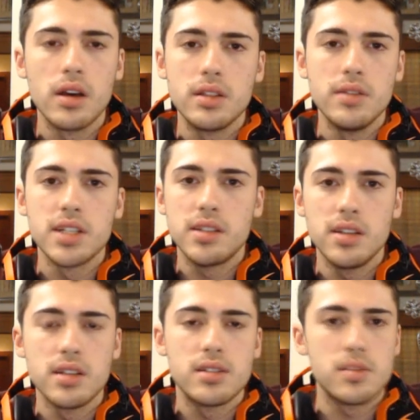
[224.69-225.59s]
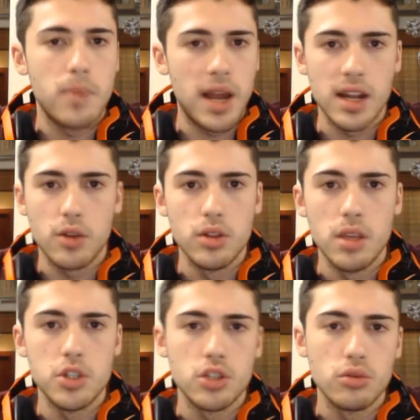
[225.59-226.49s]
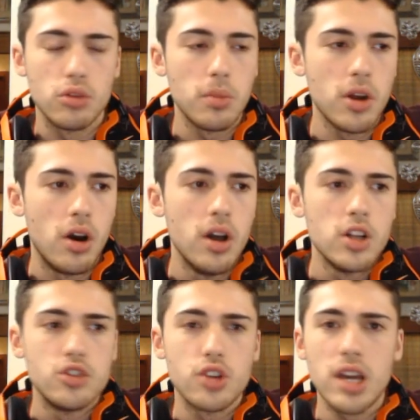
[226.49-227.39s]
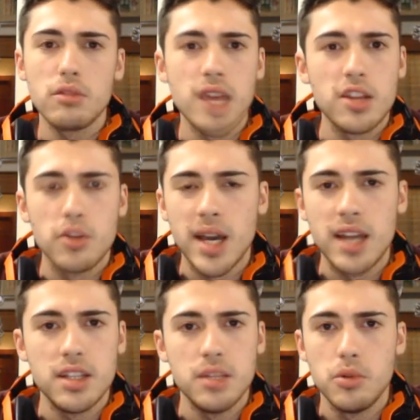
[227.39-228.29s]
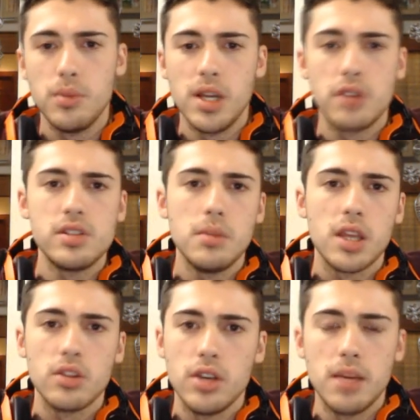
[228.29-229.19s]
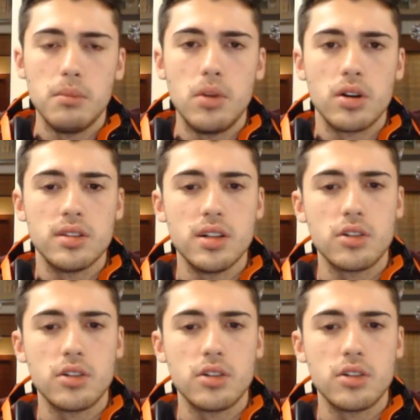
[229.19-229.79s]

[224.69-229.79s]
eh, divertirsi, sparare con gli amici e tutto, però giocare un anno magari di pubblico così mi annoia a morte.